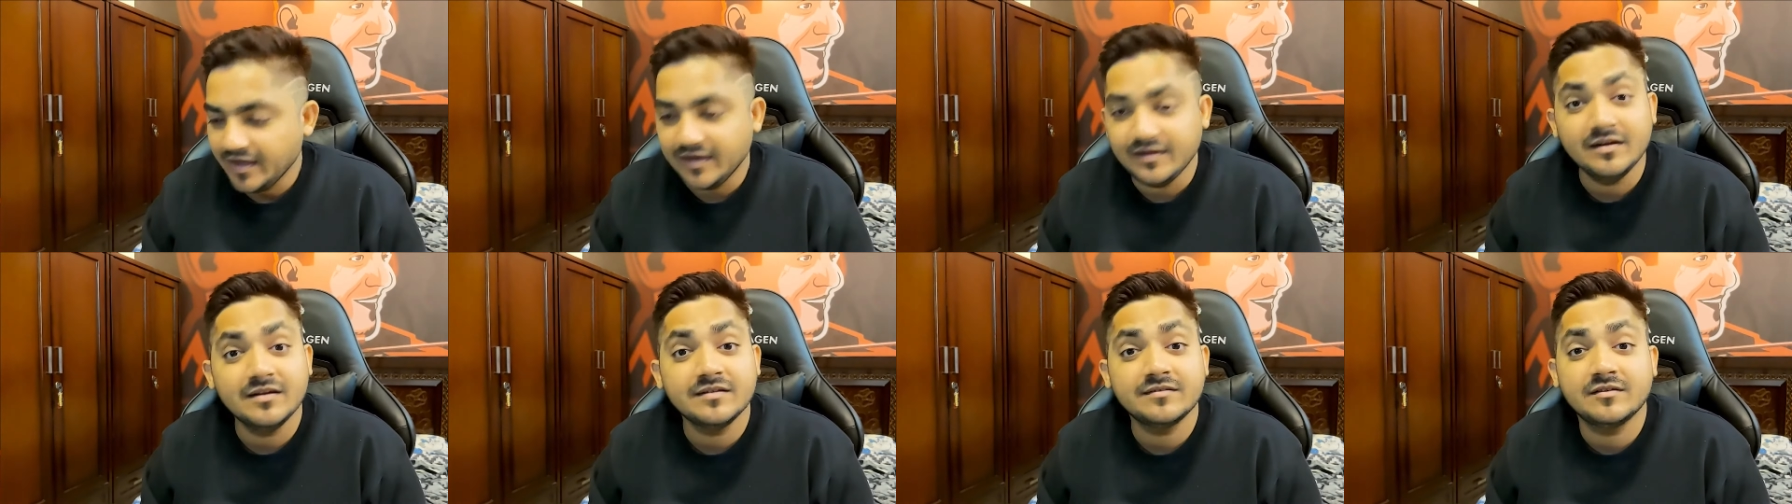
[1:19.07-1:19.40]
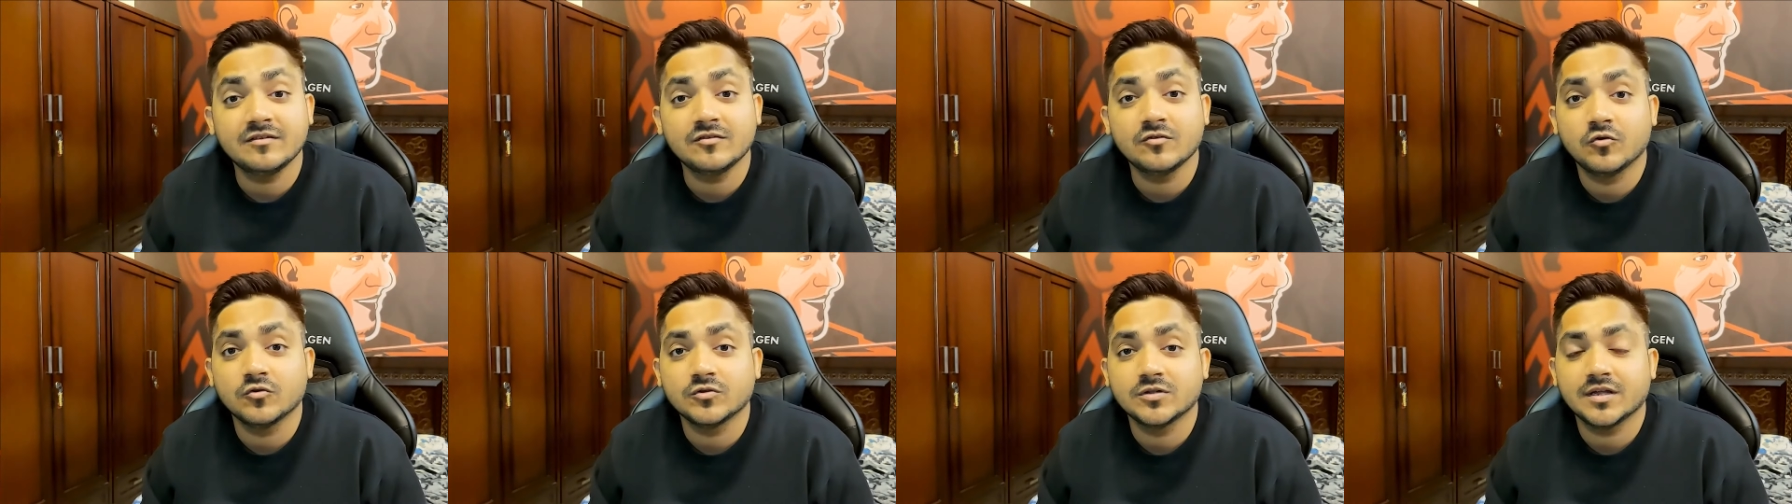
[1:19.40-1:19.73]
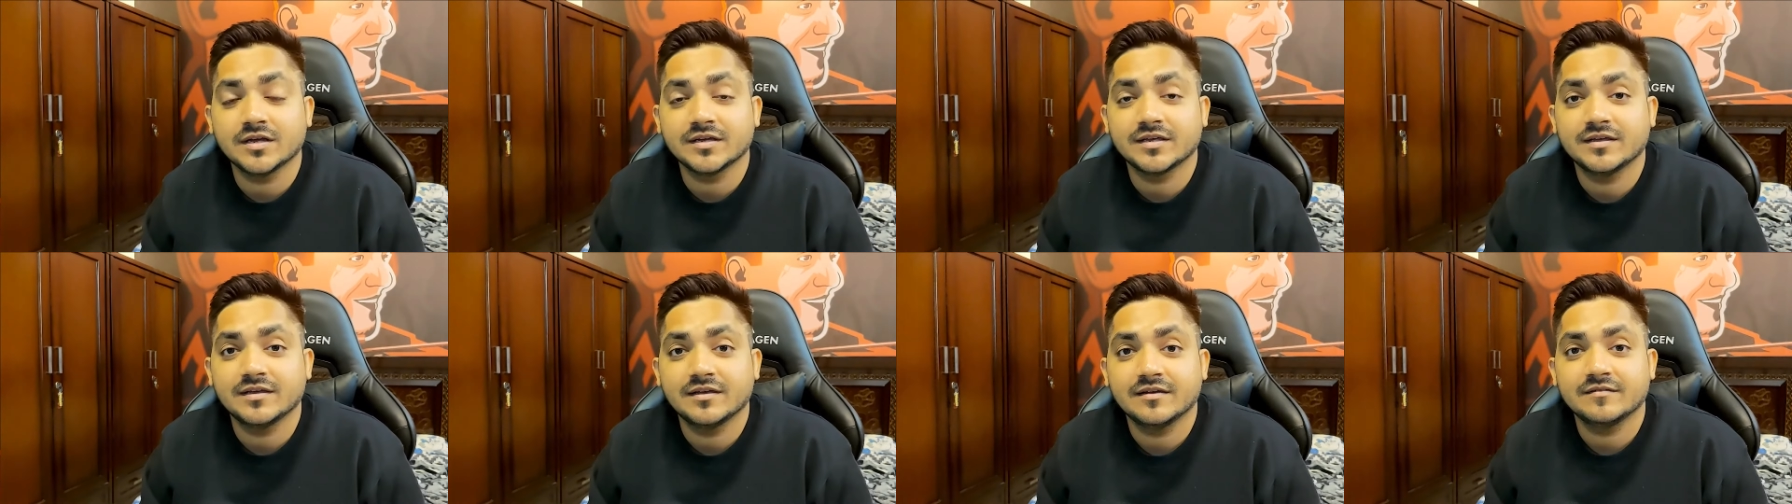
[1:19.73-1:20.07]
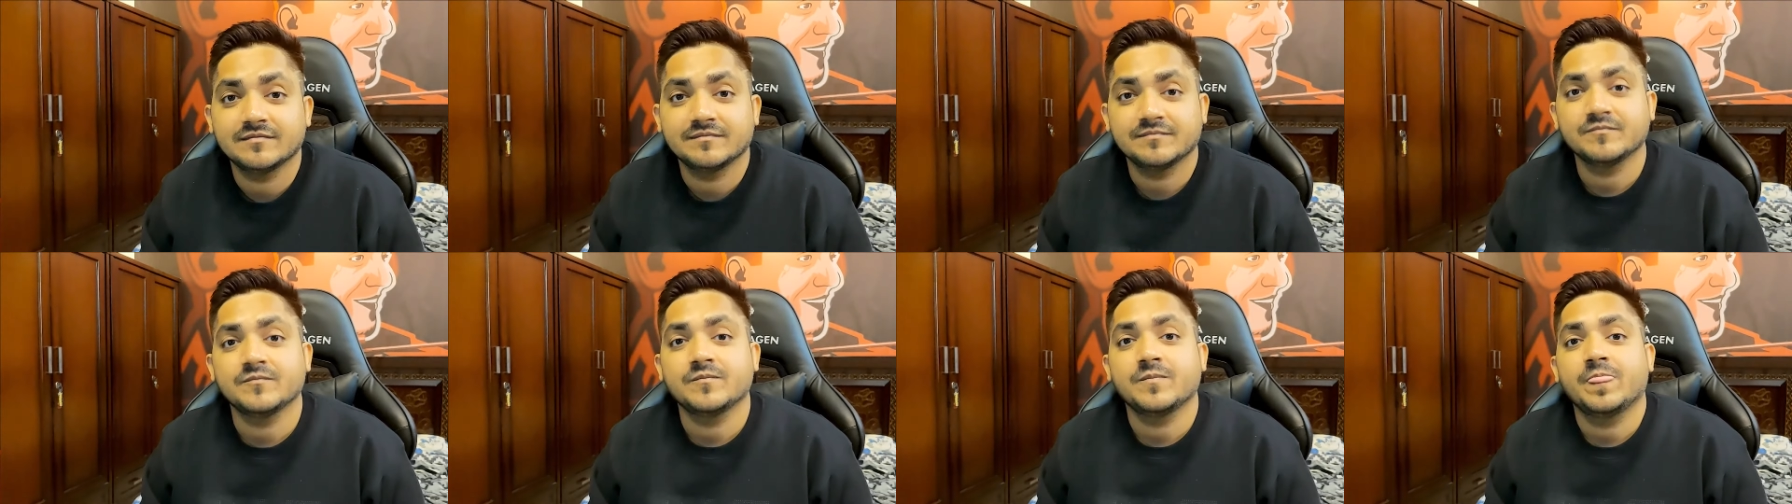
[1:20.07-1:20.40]
एनालिसिस होता क्या
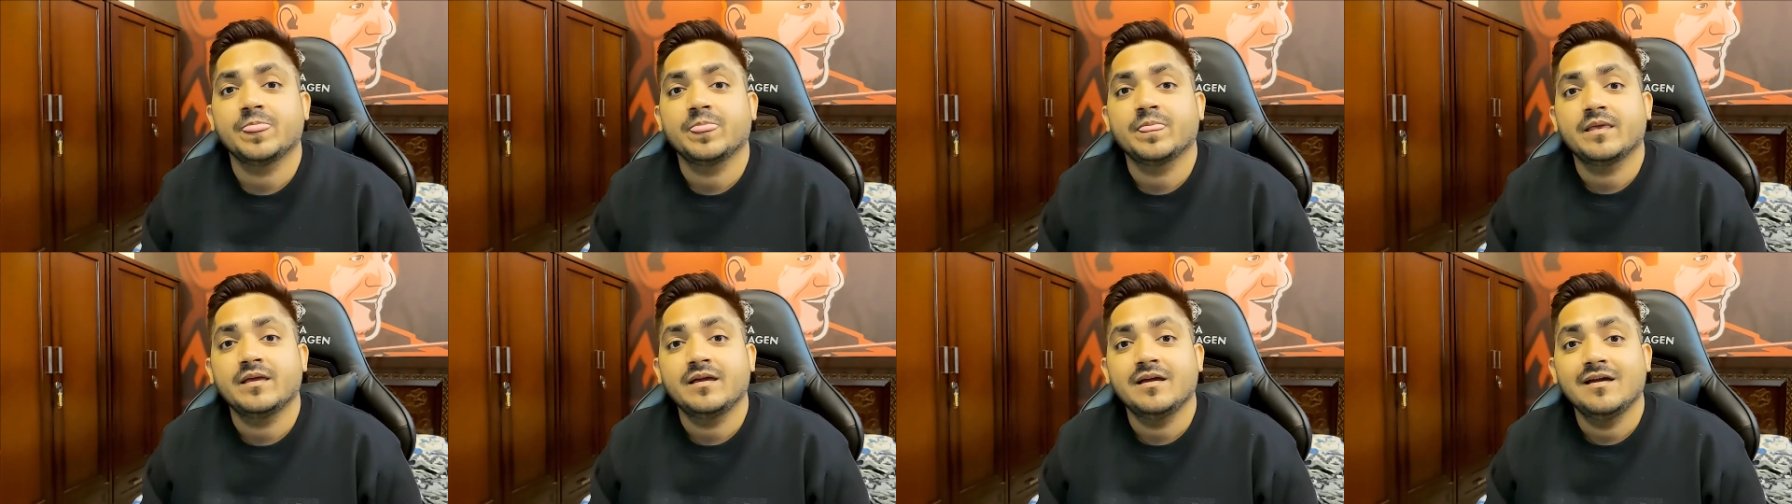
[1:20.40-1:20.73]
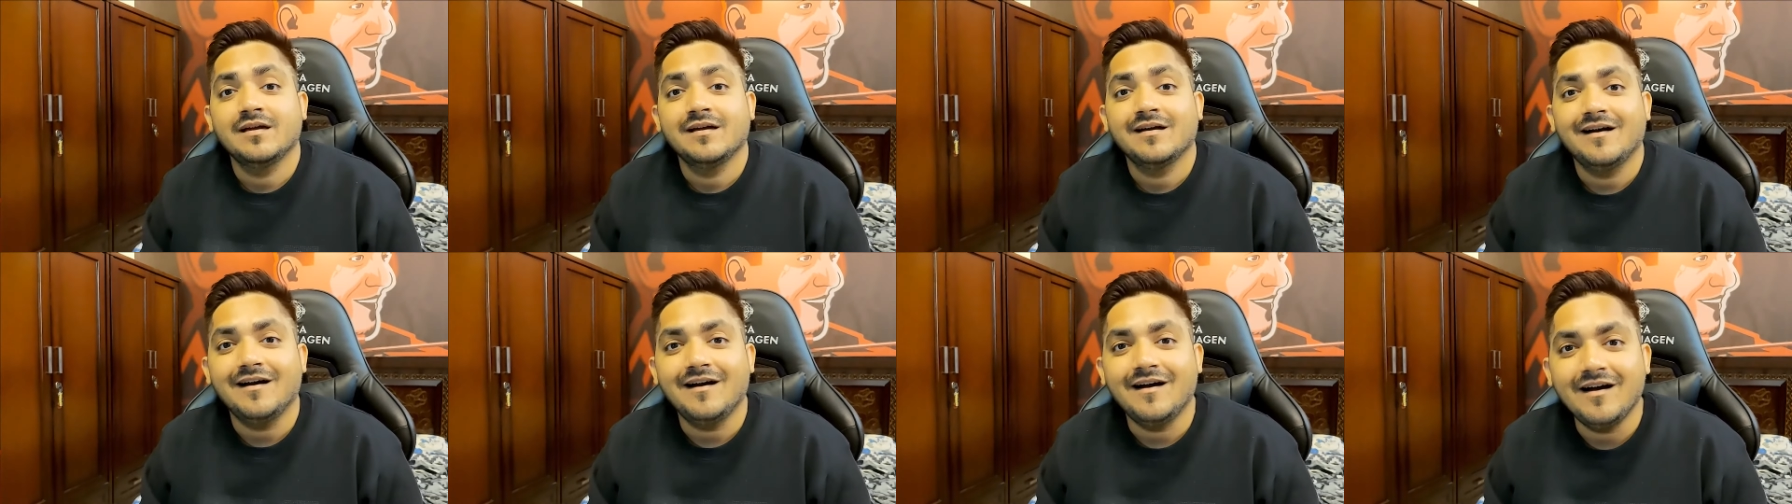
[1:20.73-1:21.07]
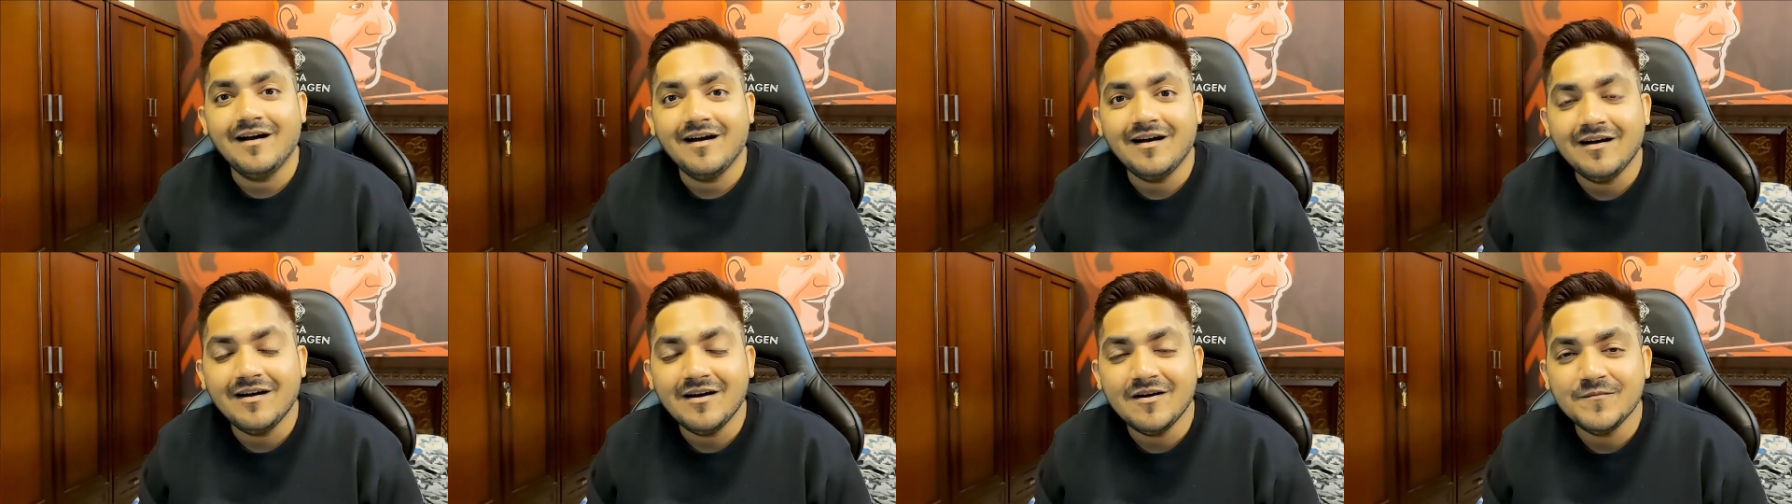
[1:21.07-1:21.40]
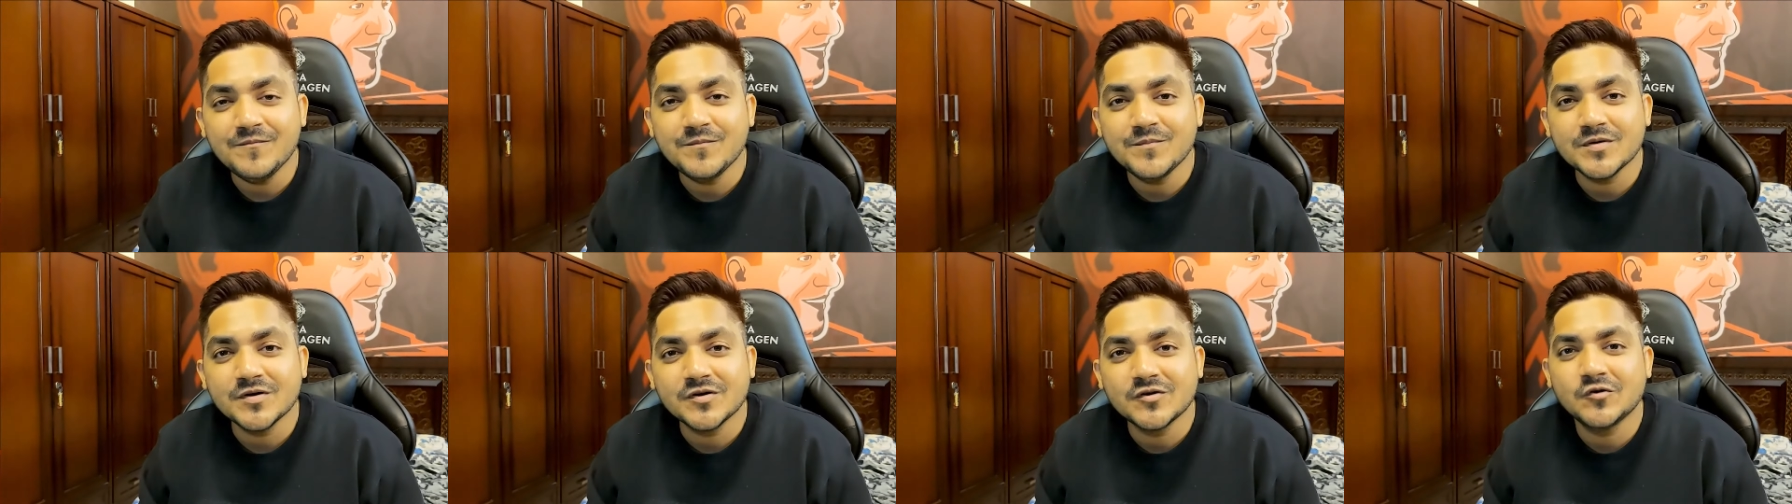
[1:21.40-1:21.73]
है
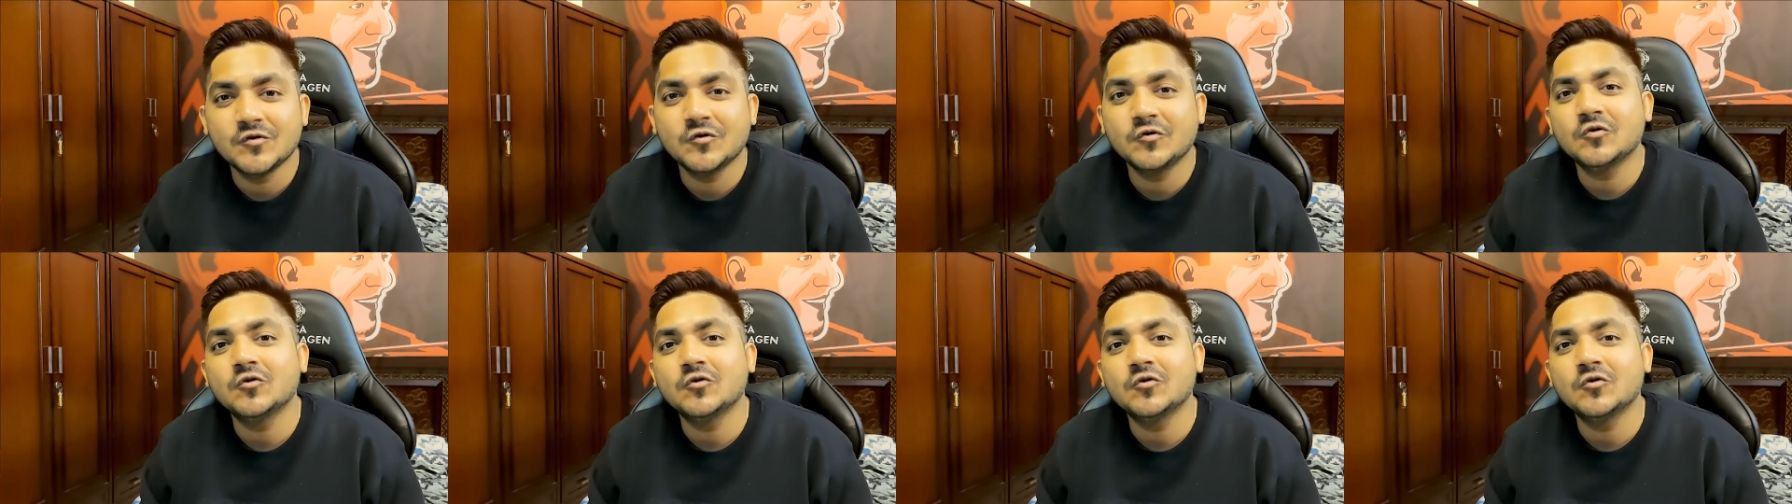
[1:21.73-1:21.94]
आपको